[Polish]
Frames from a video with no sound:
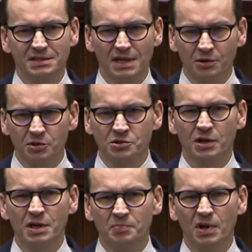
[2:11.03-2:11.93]

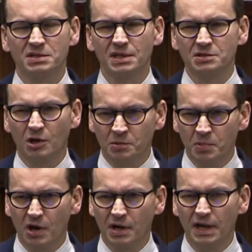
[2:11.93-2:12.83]
Zakończony proces
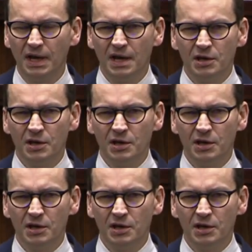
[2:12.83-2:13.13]
odbiory